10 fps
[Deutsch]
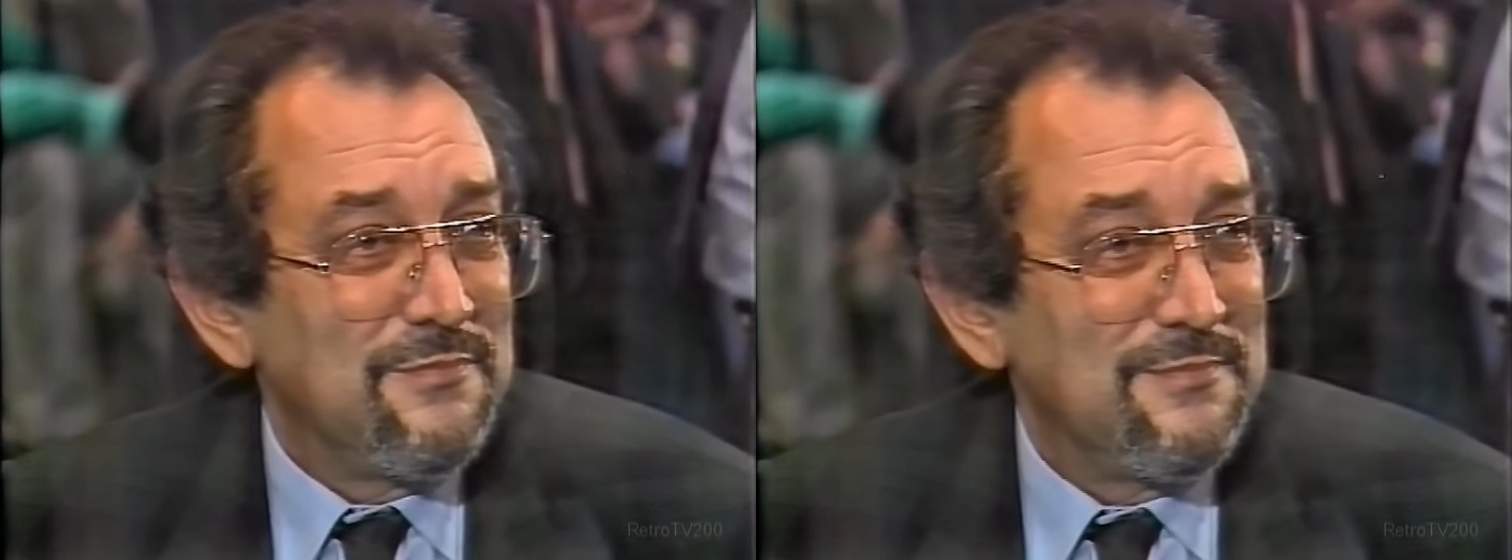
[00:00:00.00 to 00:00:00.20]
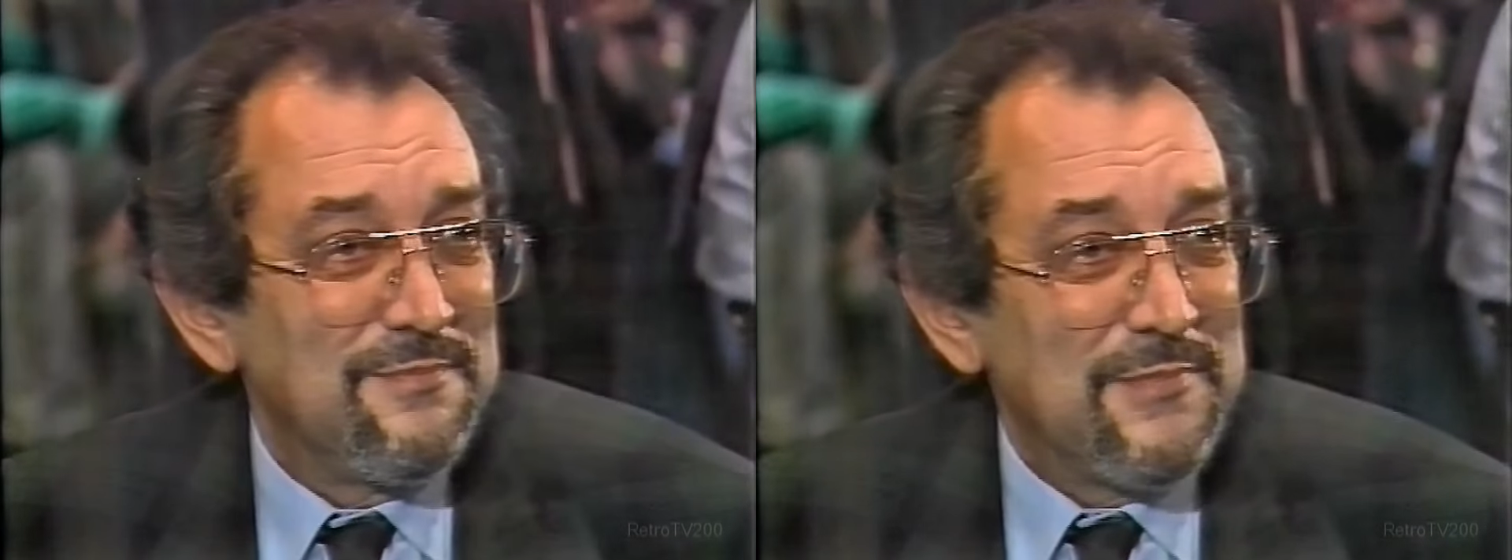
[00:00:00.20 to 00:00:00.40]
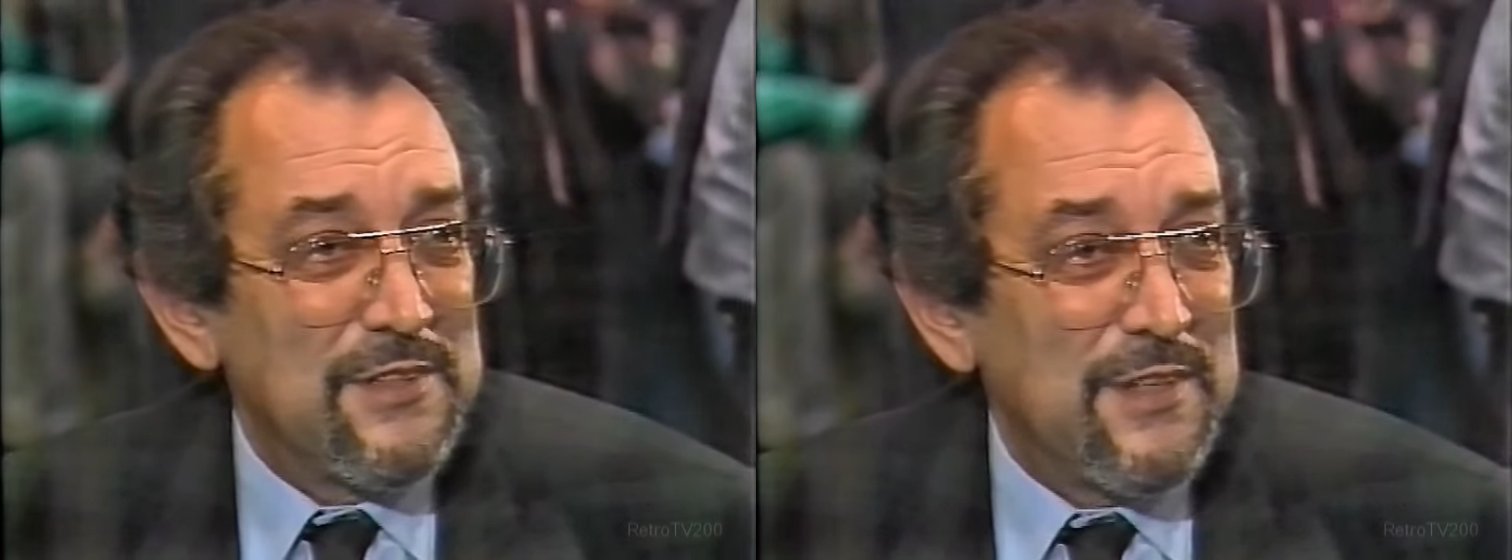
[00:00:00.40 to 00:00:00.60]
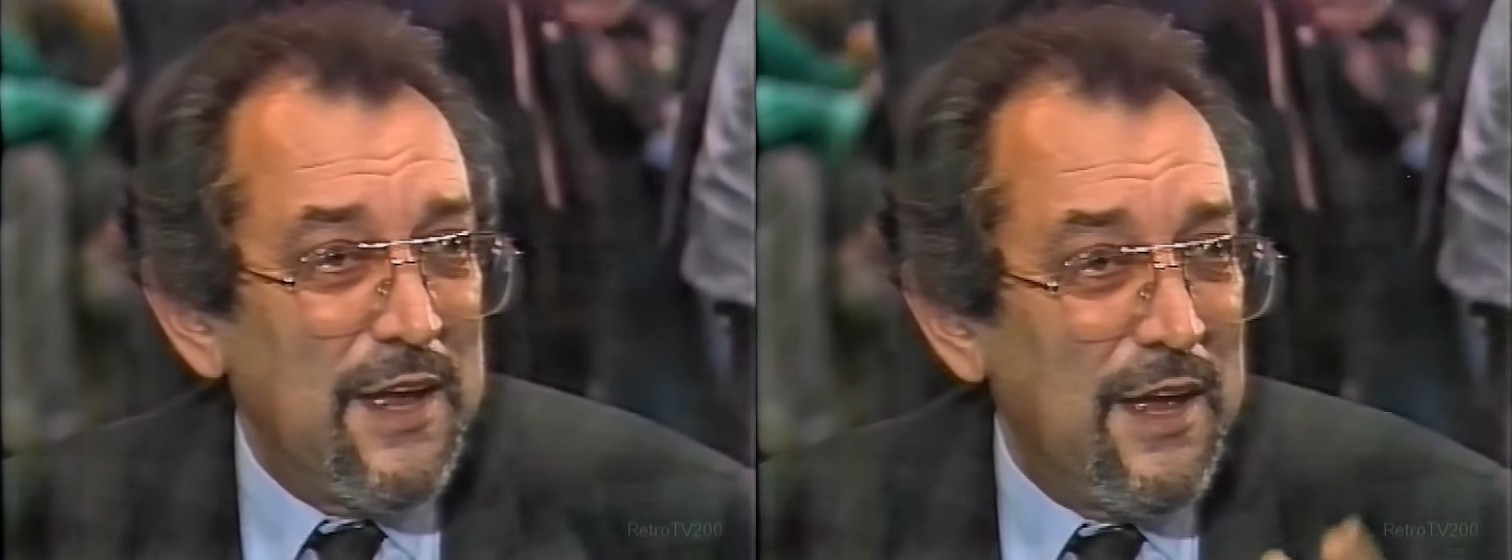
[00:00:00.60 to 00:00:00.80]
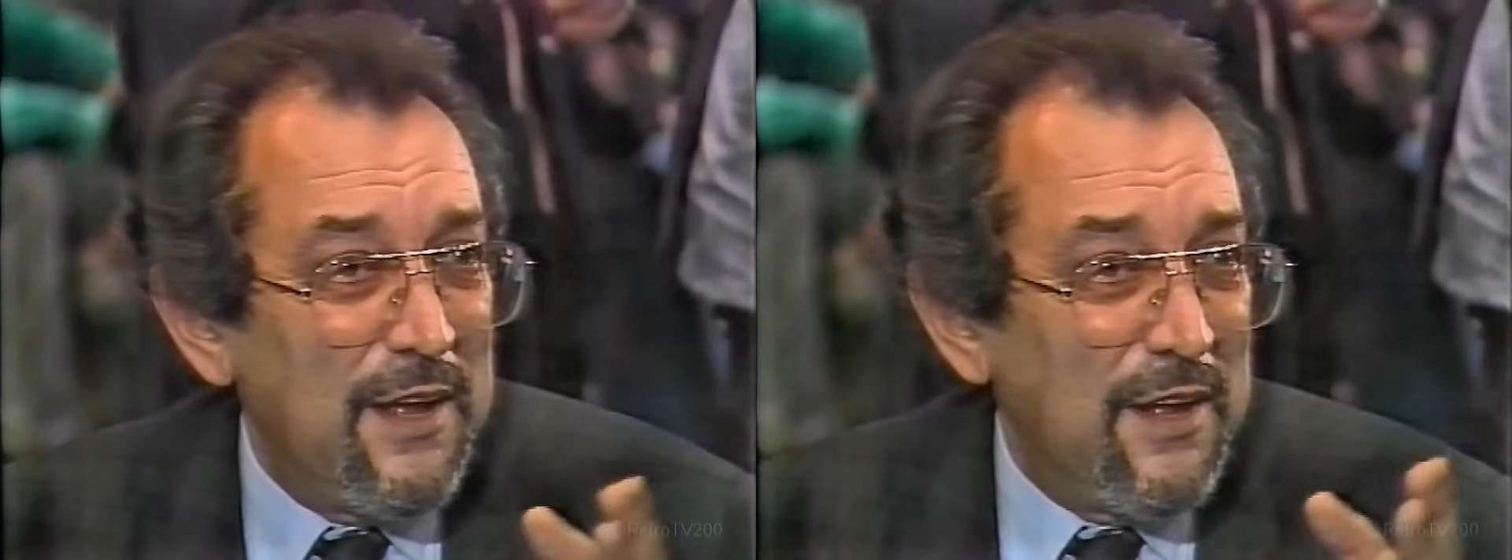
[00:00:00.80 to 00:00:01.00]
den
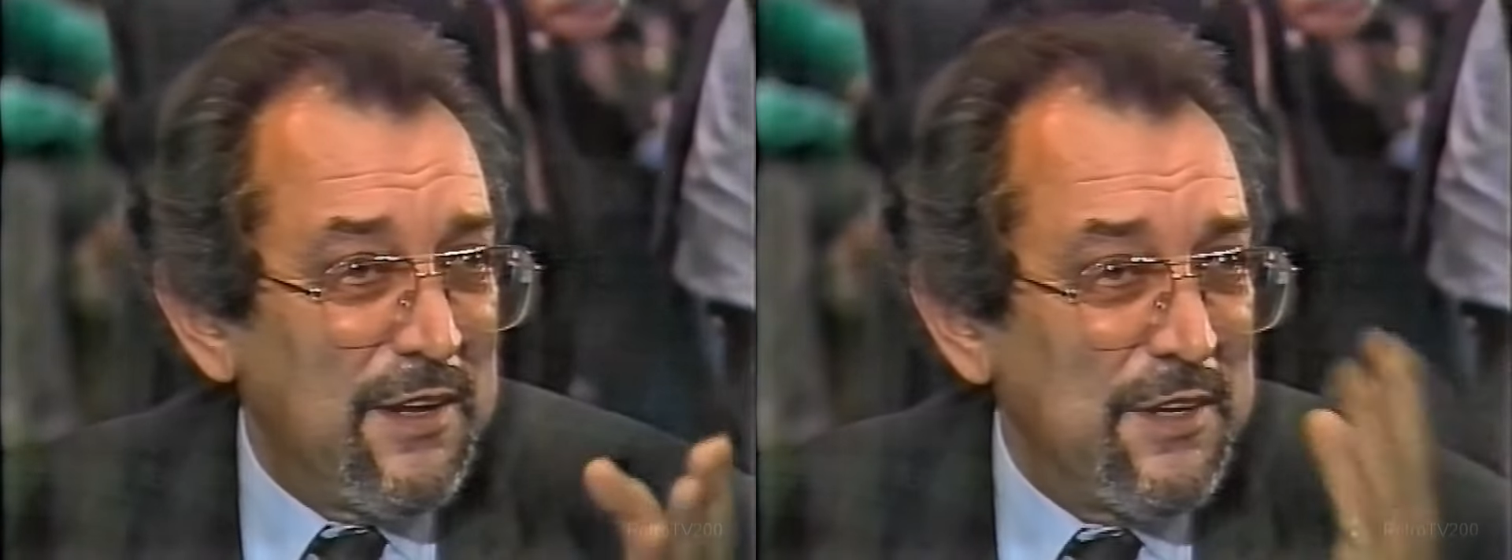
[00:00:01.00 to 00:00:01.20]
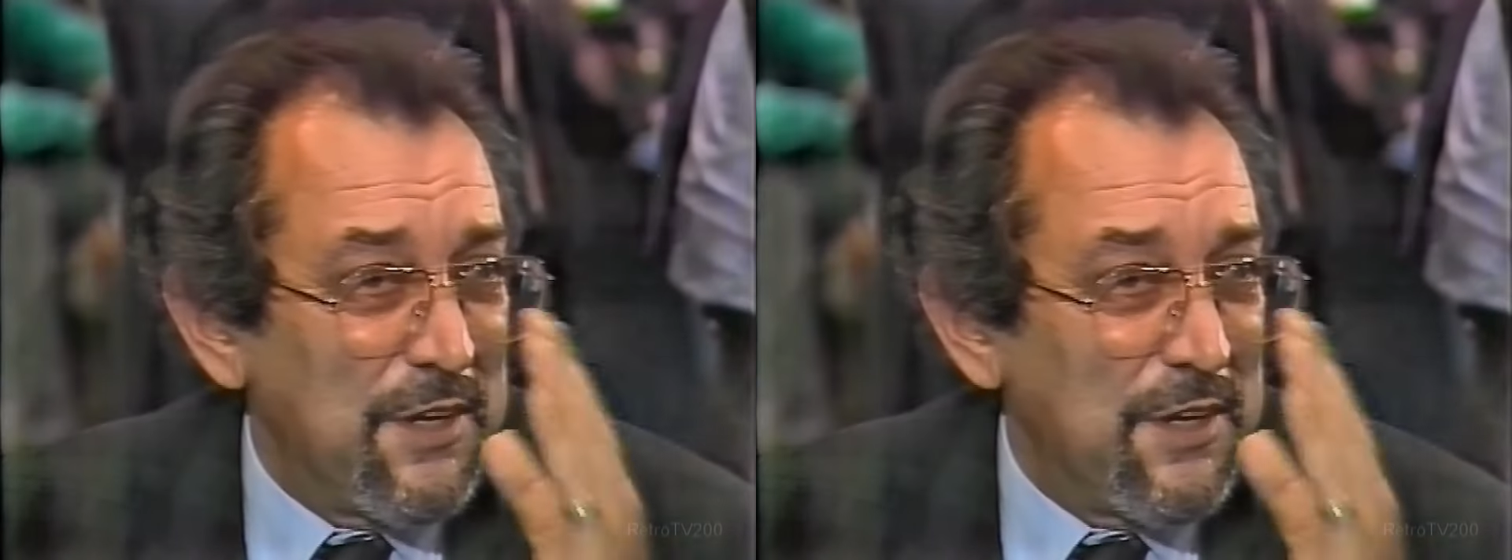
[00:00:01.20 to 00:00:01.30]
Regisseur auch der